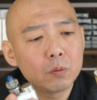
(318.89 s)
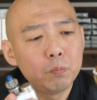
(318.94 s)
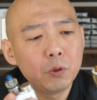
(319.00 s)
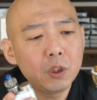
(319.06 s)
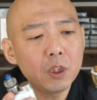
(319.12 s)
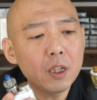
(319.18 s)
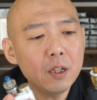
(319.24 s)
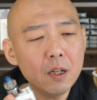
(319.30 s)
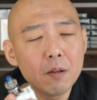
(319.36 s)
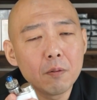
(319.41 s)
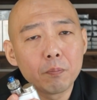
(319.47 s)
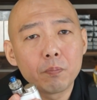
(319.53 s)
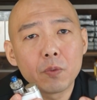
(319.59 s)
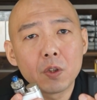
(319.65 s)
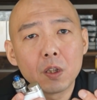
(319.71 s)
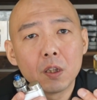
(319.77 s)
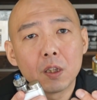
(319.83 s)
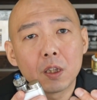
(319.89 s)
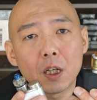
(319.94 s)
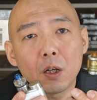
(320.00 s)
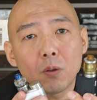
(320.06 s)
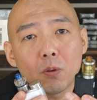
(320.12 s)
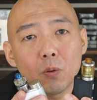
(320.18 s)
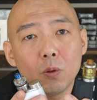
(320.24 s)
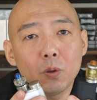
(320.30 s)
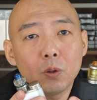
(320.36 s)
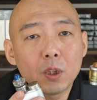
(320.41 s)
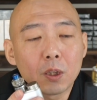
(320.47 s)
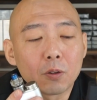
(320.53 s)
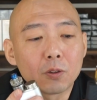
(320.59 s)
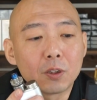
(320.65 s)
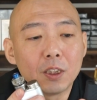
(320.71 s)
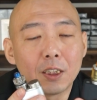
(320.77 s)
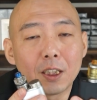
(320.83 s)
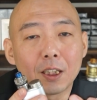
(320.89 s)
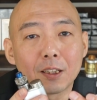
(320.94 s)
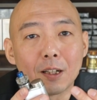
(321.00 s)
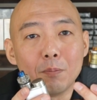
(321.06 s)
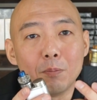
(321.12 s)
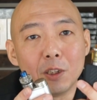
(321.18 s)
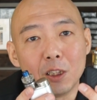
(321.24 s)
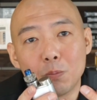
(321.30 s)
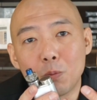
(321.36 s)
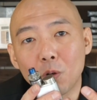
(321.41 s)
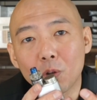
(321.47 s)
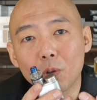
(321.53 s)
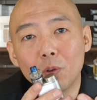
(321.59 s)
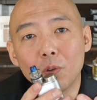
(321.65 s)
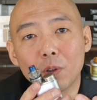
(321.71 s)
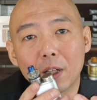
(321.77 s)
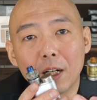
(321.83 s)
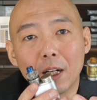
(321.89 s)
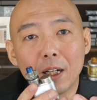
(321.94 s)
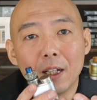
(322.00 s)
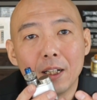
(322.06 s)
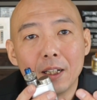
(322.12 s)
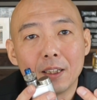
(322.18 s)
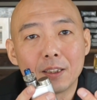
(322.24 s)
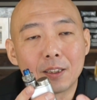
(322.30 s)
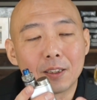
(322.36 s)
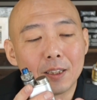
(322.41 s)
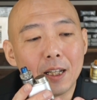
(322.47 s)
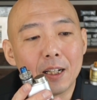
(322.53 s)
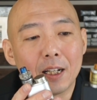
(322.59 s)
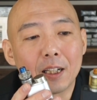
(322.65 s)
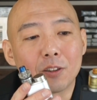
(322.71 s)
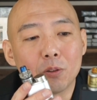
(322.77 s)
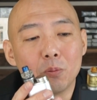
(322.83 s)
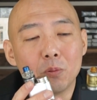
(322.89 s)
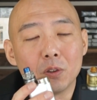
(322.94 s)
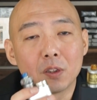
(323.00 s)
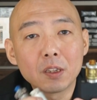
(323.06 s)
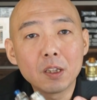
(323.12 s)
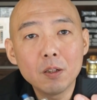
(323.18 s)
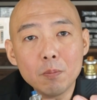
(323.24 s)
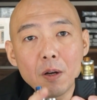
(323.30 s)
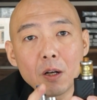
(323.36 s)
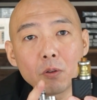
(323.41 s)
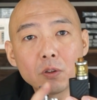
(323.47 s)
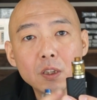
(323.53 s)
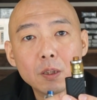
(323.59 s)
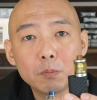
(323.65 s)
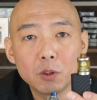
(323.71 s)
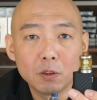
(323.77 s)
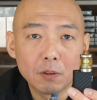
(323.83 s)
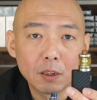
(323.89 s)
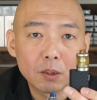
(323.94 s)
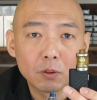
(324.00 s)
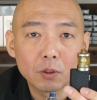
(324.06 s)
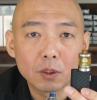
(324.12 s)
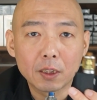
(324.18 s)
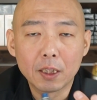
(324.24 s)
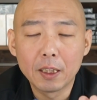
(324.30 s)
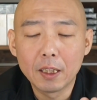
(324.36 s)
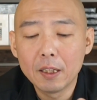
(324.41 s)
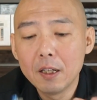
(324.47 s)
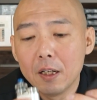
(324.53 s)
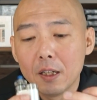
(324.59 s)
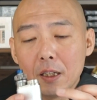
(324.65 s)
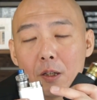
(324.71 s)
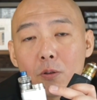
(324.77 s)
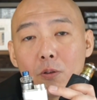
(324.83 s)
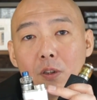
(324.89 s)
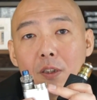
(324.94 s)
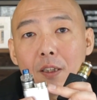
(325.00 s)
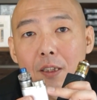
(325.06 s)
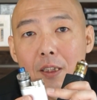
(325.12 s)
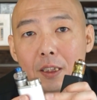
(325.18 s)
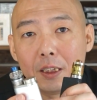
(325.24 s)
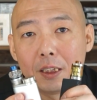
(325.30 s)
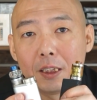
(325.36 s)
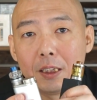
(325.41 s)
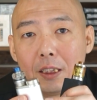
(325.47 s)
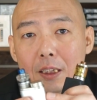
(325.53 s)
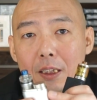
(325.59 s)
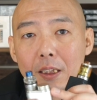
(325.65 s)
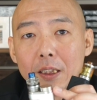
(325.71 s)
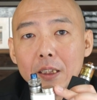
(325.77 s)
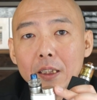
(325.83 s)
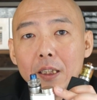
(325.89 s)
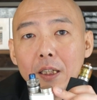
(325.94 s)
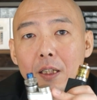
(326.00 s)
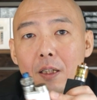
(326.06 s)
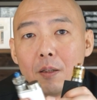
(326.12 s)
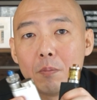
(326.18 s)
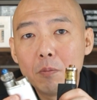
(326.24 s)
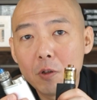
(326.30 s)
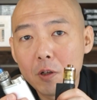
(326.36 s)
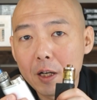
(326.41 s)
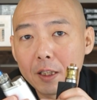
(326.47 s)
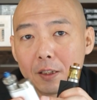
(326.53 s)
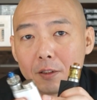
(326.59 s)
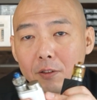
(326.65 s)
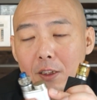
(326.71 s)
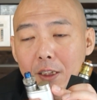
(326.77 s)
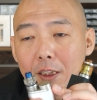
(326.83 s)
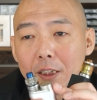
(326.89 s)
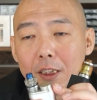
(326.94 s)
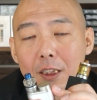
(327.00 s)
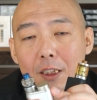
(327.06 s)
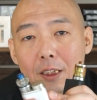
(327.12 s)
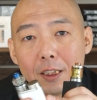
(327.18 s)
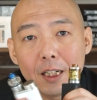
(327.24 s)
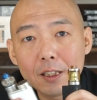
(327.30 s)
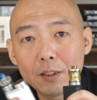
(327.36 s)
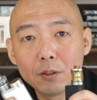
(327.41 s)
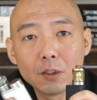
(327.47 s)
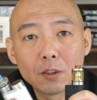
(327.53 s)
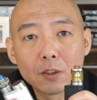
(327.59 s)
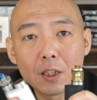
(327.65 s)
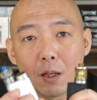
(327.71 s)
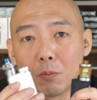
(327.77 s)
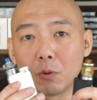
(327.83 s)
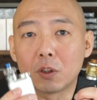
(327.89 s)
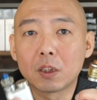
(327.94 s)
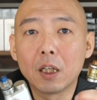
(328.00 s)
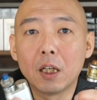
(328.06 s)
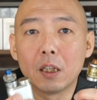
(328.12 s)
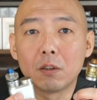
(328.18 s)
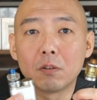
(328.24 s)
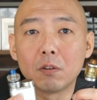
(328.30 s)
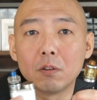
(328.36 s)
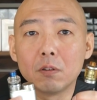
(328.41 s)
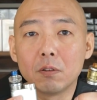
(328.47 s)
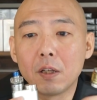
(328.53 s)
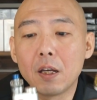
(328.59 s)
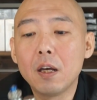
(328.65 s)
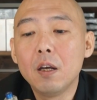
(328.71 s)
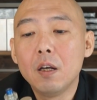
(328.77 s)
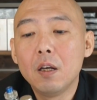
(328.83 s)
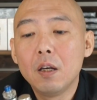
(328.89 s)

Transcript: ぶっちゃけねかっこよさと小ささはミニボルトの方がすげえなと思うんですけどまあこっちは VW ででこっちは TC もあるし TCR さえも使えるというね、